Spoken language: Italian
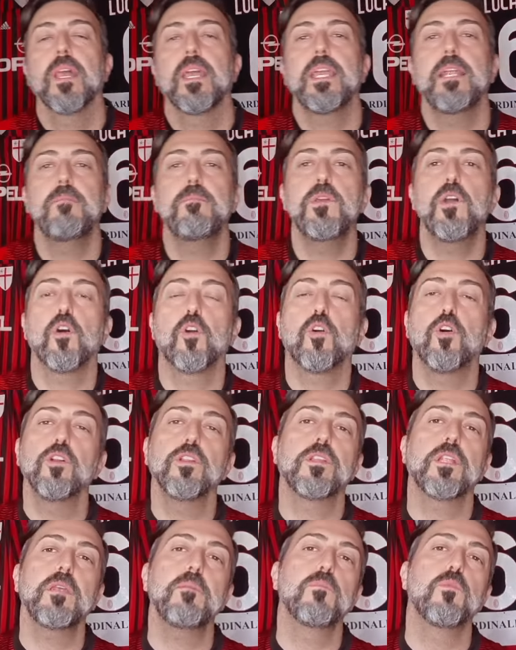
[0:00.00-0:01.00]
il mio
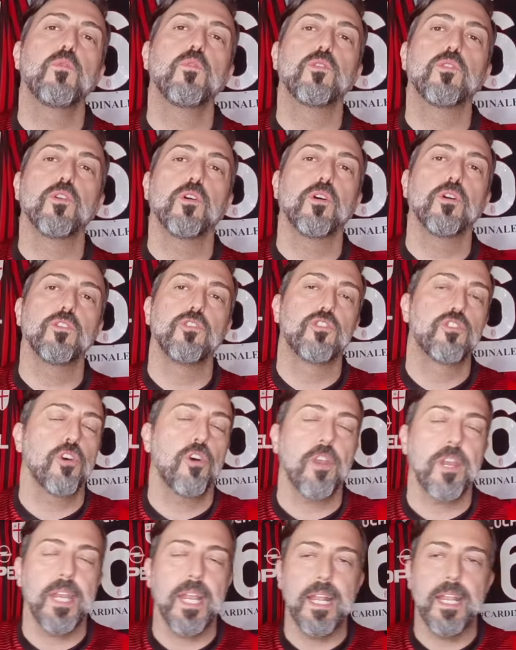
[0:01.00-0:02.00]
contributo
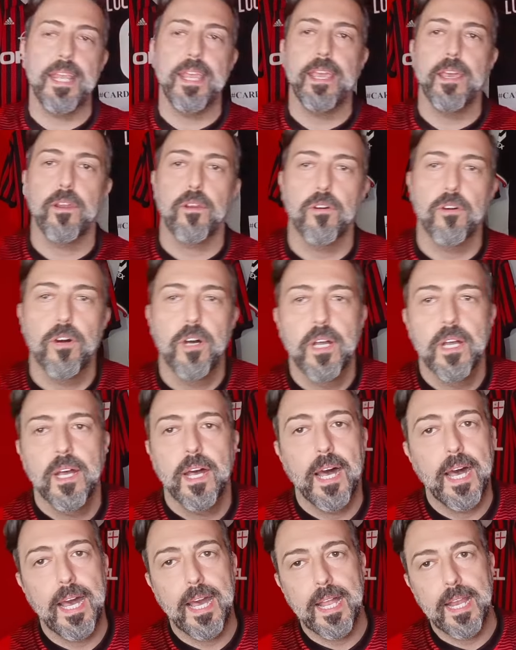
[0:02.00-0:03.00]
giornaliero
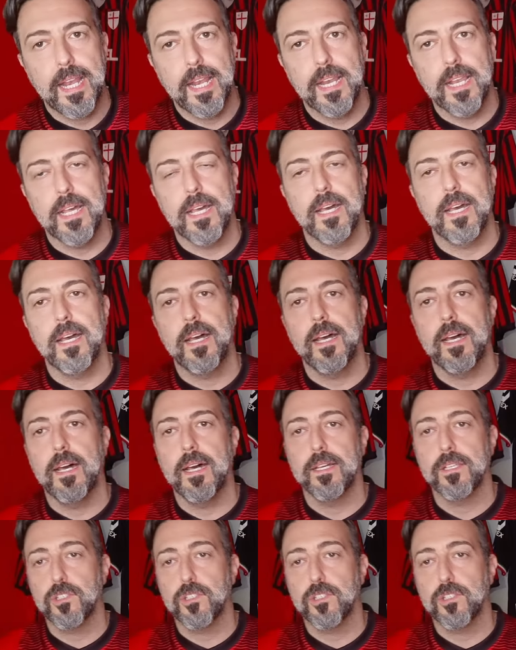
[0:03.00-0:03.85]
al,